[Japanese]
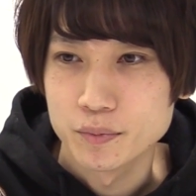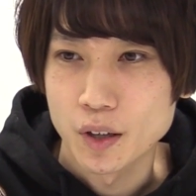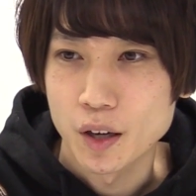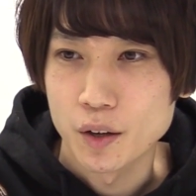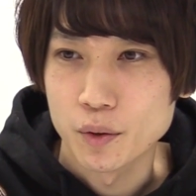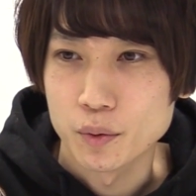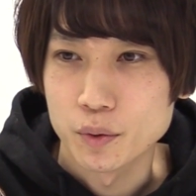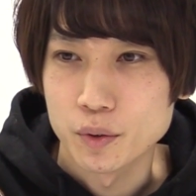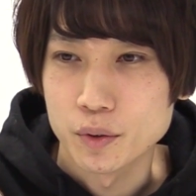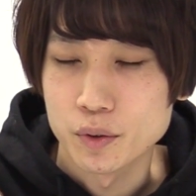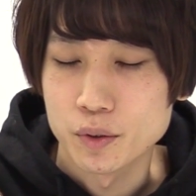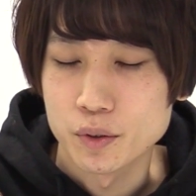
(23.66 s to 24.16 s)

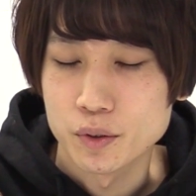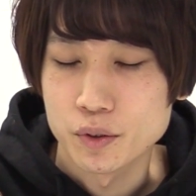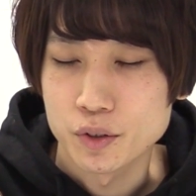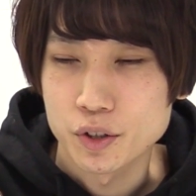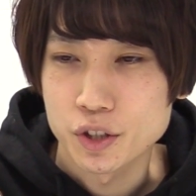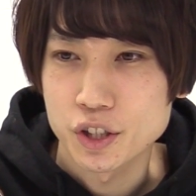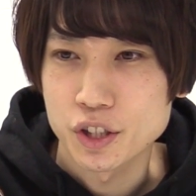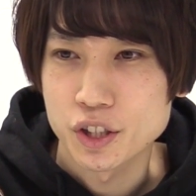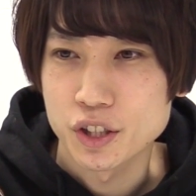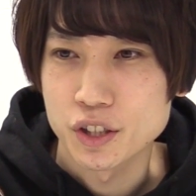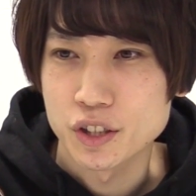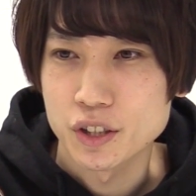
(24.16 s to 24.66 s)
あのー、
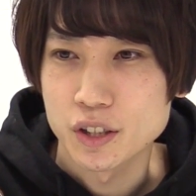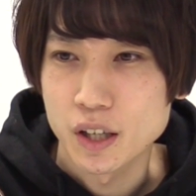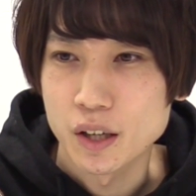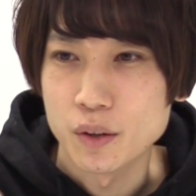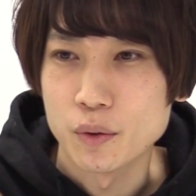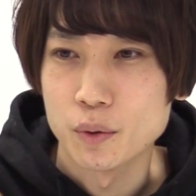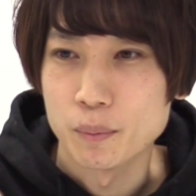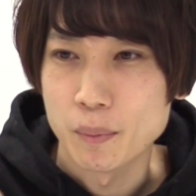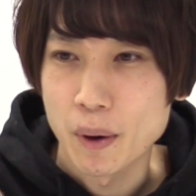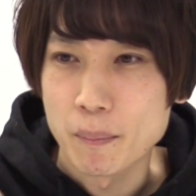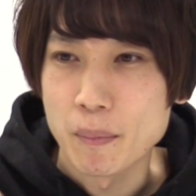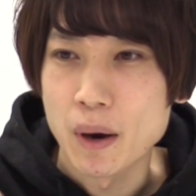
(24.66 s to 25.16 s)
進化
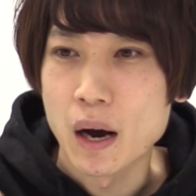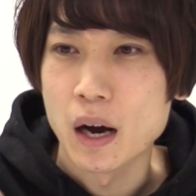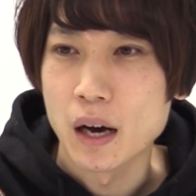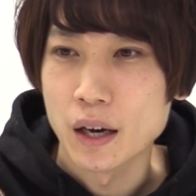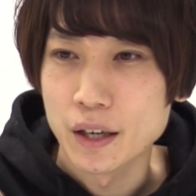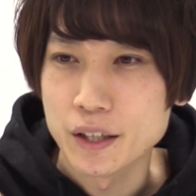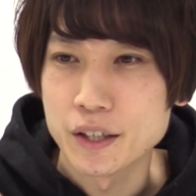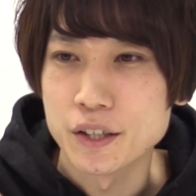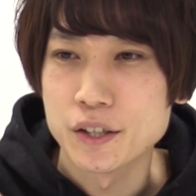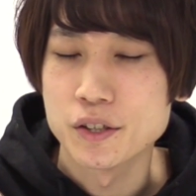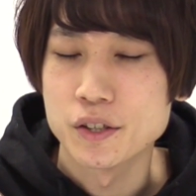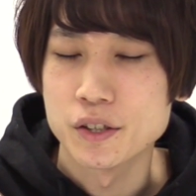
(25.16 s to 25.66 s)
のまま
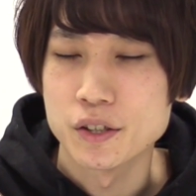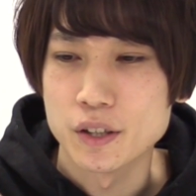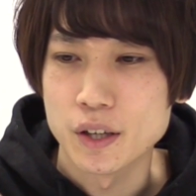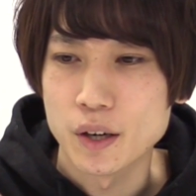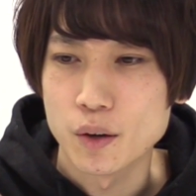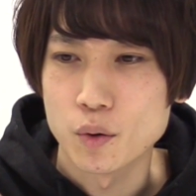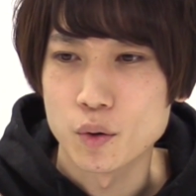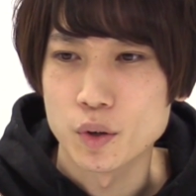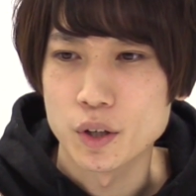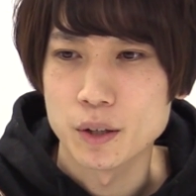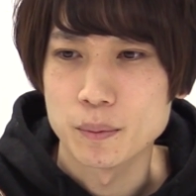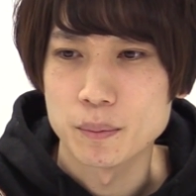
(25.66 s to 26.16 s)
引き継い
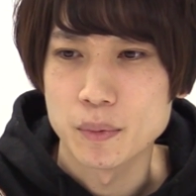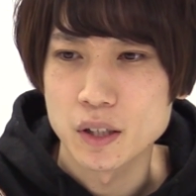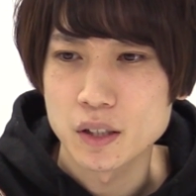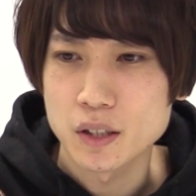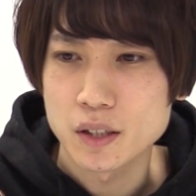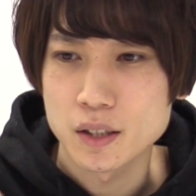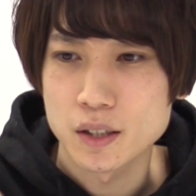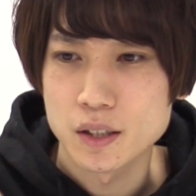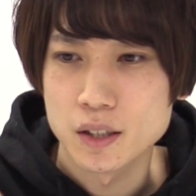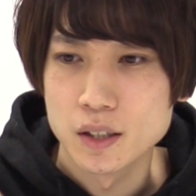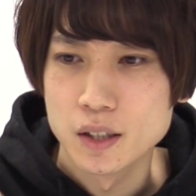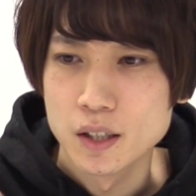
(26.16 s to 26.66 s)
でおりま
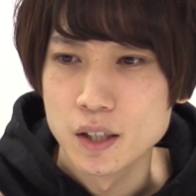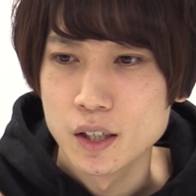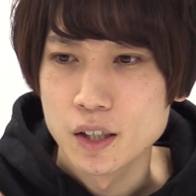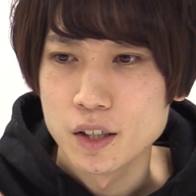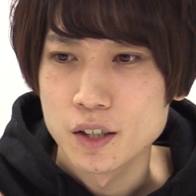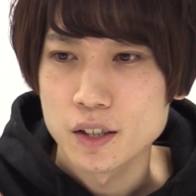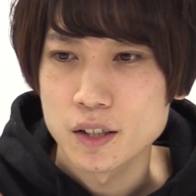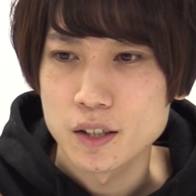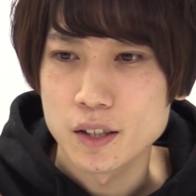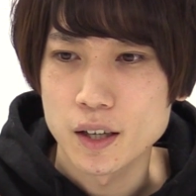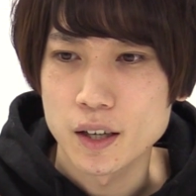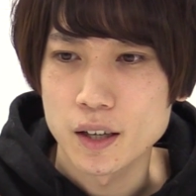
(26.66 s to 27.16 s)
す。
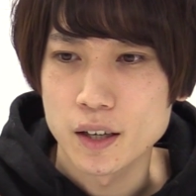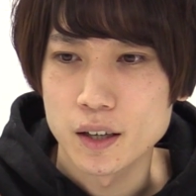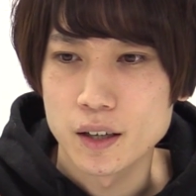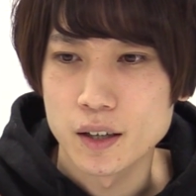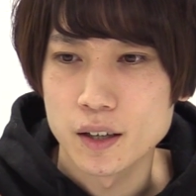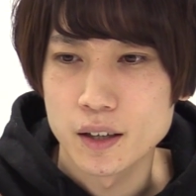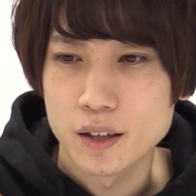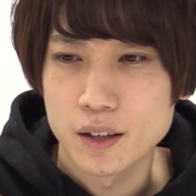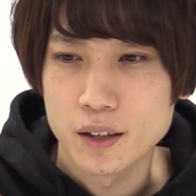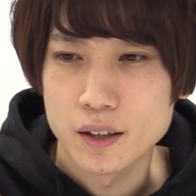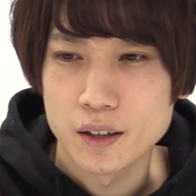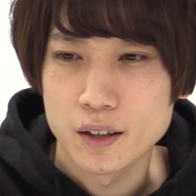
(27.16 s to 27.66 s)
して、
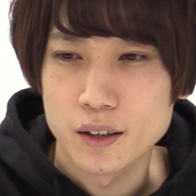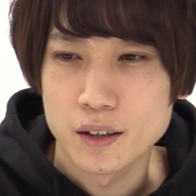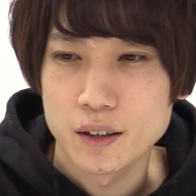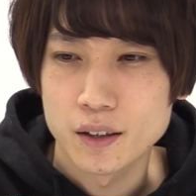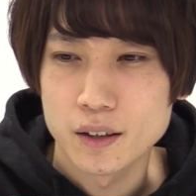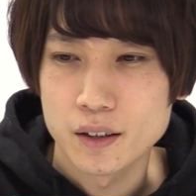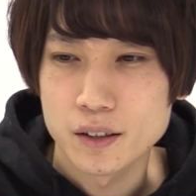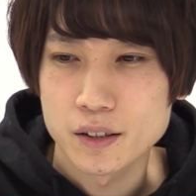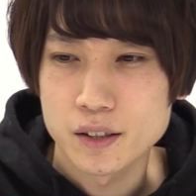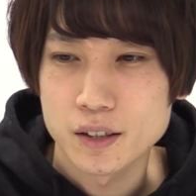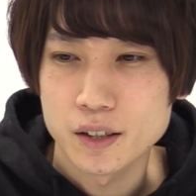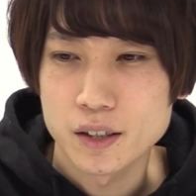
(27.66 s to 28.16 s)

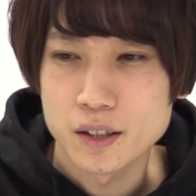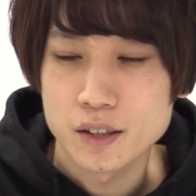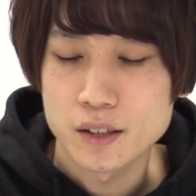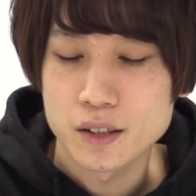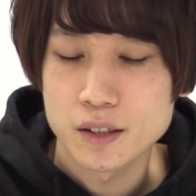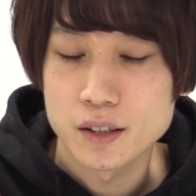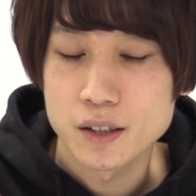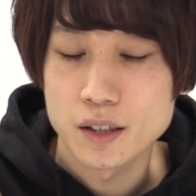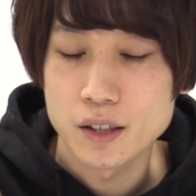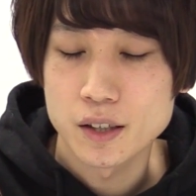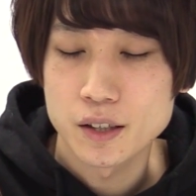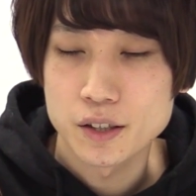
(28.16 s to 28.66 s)
えー、
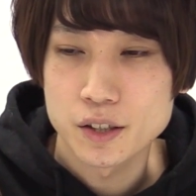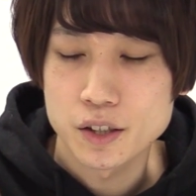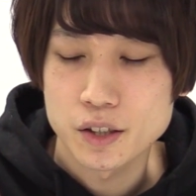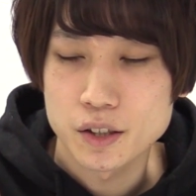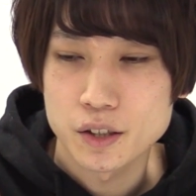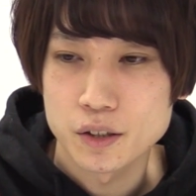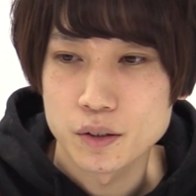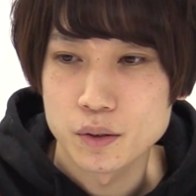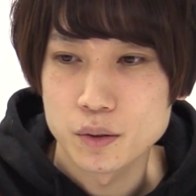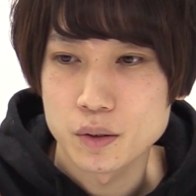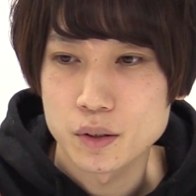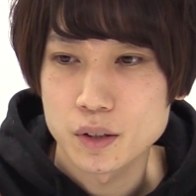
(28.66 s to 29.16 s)
SS が自
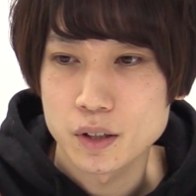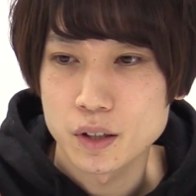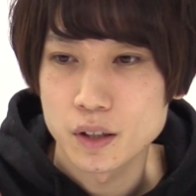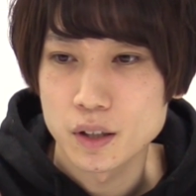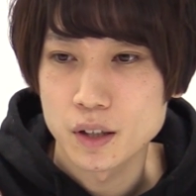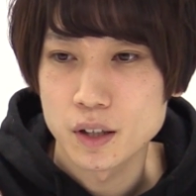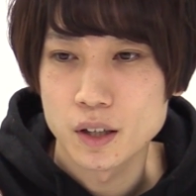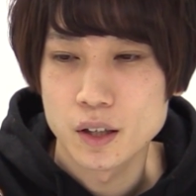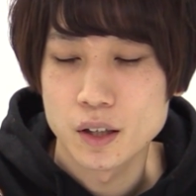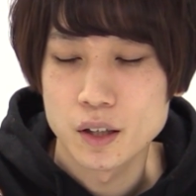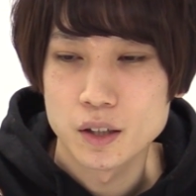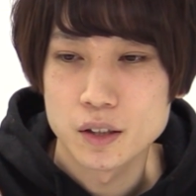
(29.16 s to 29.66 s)
強化
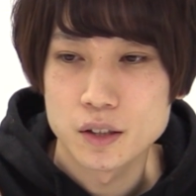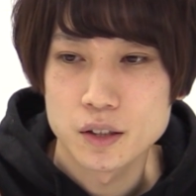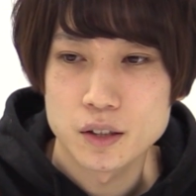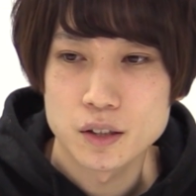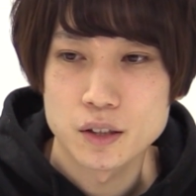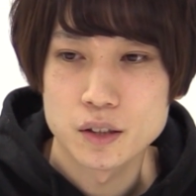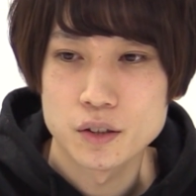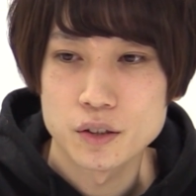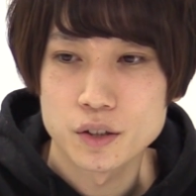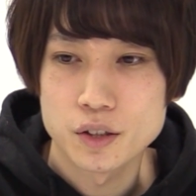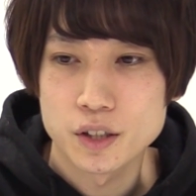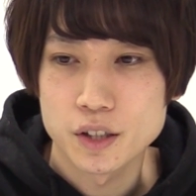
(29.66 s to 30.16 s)
入りつ
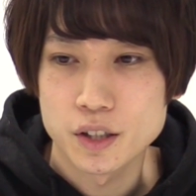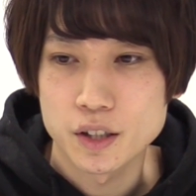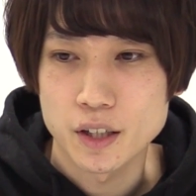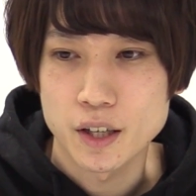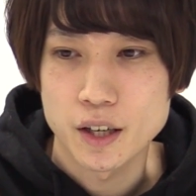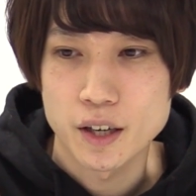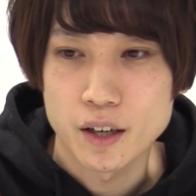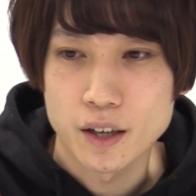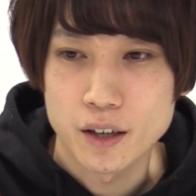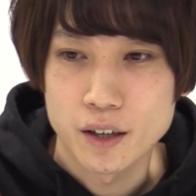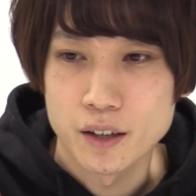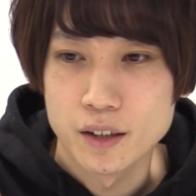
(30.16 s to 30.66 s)
つの遅
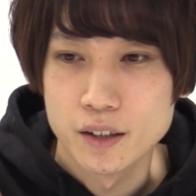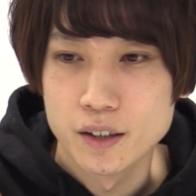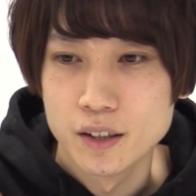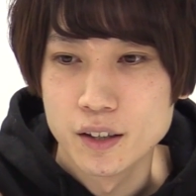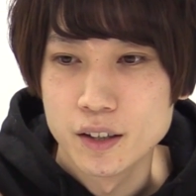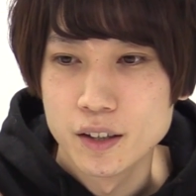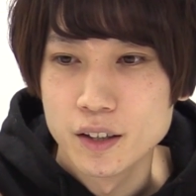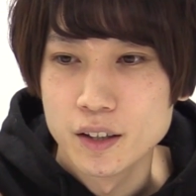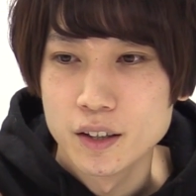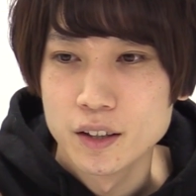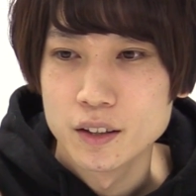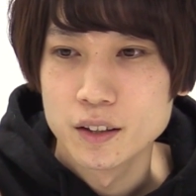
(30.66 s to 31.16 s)
延。
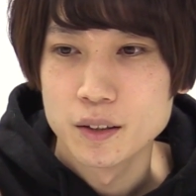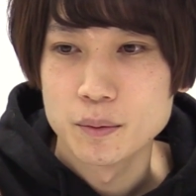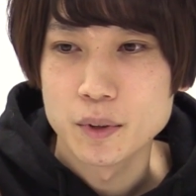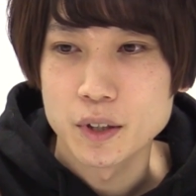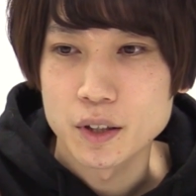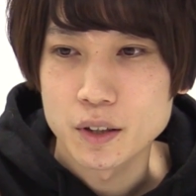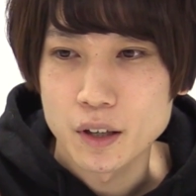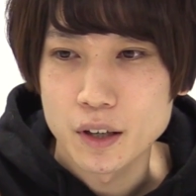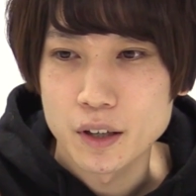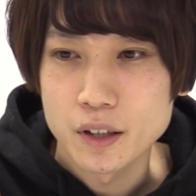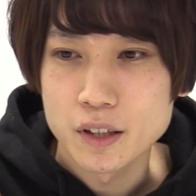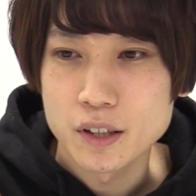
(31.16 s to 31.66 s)
で、
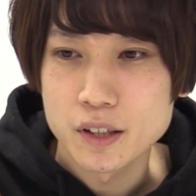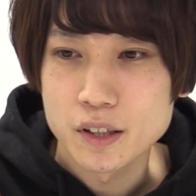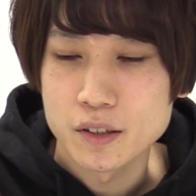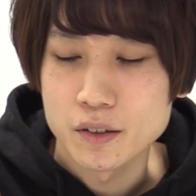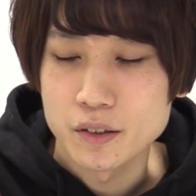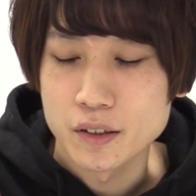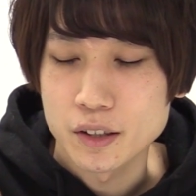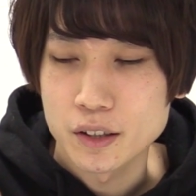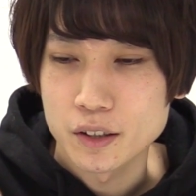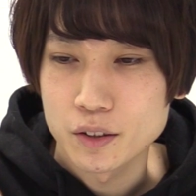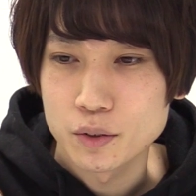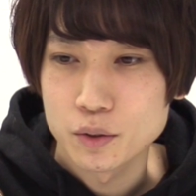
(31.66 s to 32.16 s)
まあ、あれです
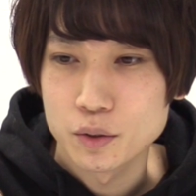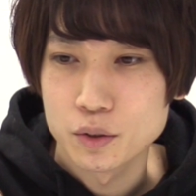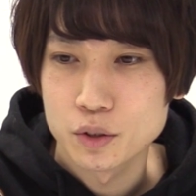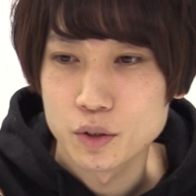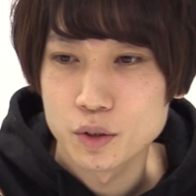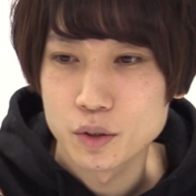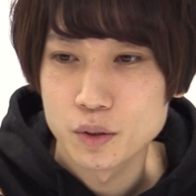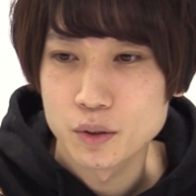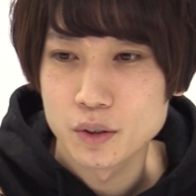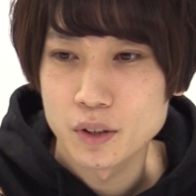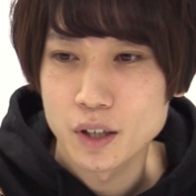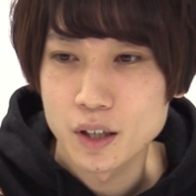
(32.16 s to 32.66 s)
よね。特
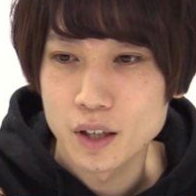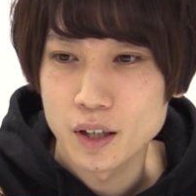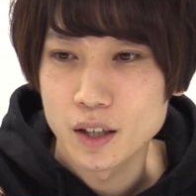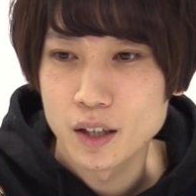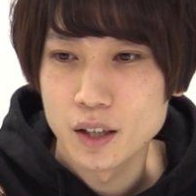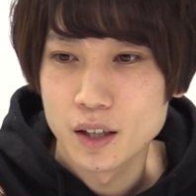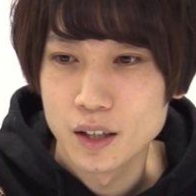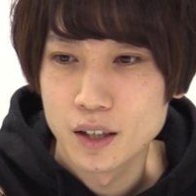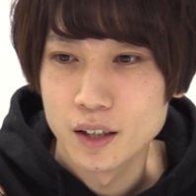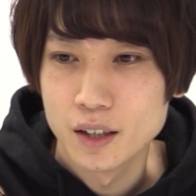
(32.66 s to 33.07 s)
徴は、